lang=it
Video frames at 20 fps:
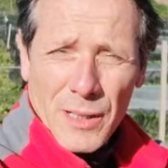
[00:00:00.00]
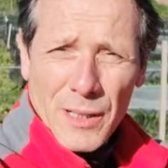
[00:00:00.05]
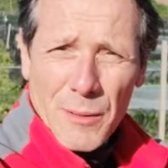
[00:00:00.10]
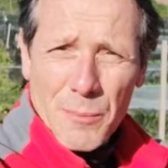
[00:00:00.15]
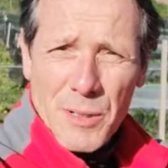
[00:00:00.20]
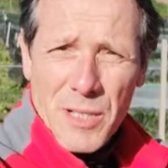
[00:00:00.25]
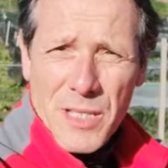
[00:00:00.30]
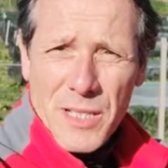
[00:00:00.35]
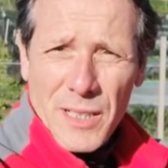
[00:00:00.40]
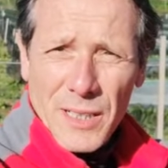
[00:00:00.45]

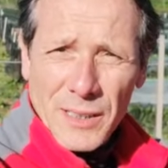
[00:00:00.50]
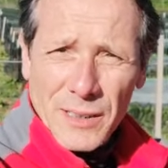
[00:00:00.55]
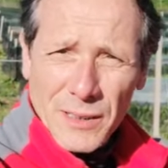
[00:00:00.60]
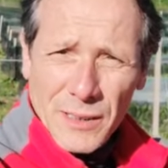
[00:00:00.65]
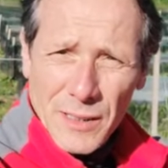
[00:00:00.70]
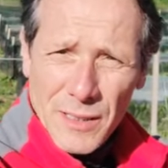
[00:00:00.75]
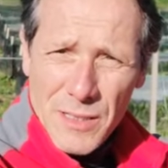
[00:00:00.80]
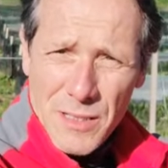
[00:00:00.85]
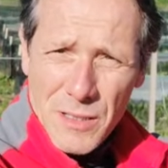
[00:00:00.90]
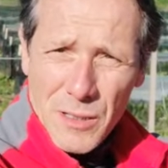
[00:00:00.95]
presidente
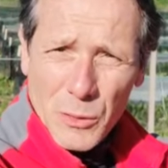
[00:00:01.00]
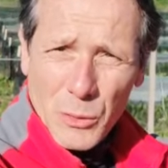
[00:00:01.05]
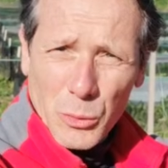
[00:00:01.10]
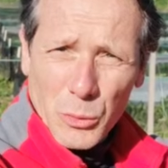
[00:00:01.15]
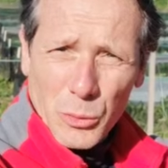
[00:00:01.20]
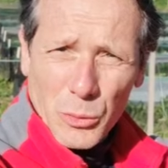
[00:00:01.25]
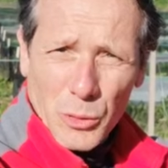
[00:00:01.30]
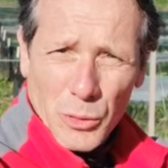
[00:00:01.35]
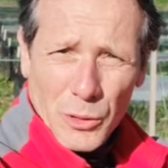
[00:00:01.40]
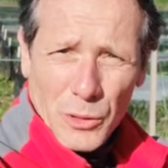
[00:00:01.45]

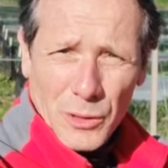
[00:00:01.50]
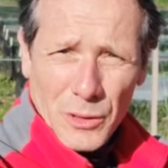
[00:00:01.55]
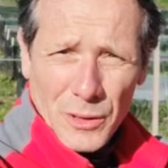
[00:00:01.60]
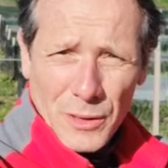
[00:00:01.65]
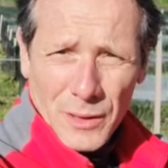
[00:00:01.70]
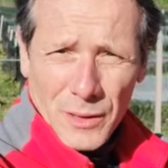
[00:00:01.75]
dell'Istituto